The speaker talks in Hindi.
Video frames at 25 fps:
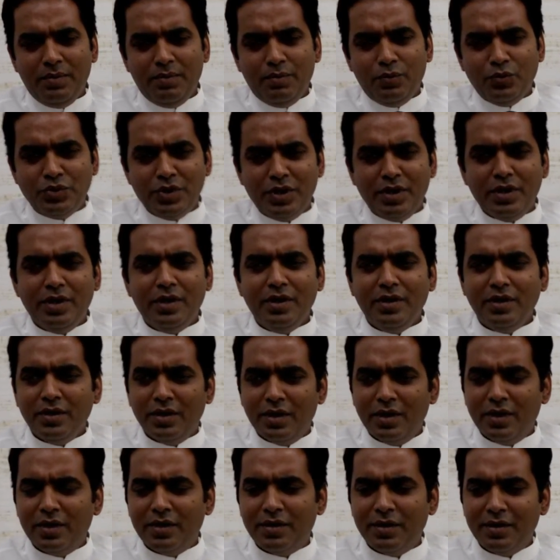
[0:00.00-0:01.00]
मुझे
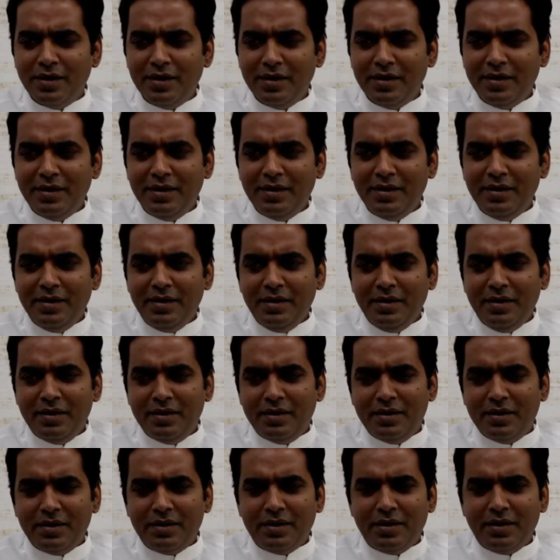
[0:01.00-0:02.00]
यह
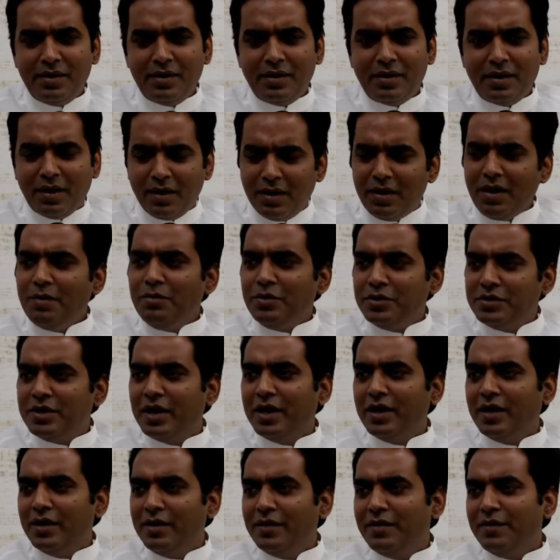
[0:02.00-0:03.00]
करना भी
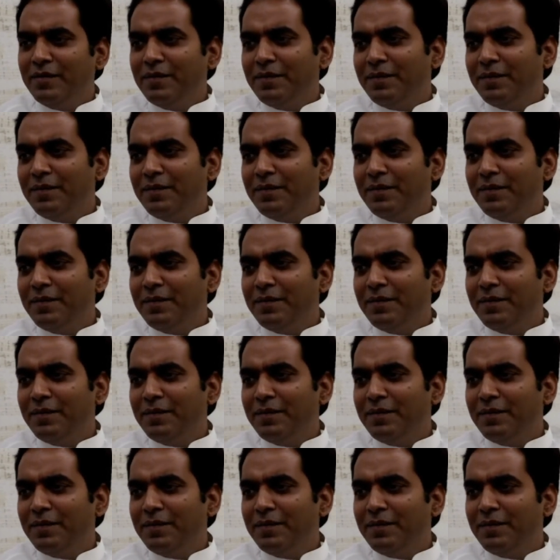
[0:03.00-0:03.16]
चाहिए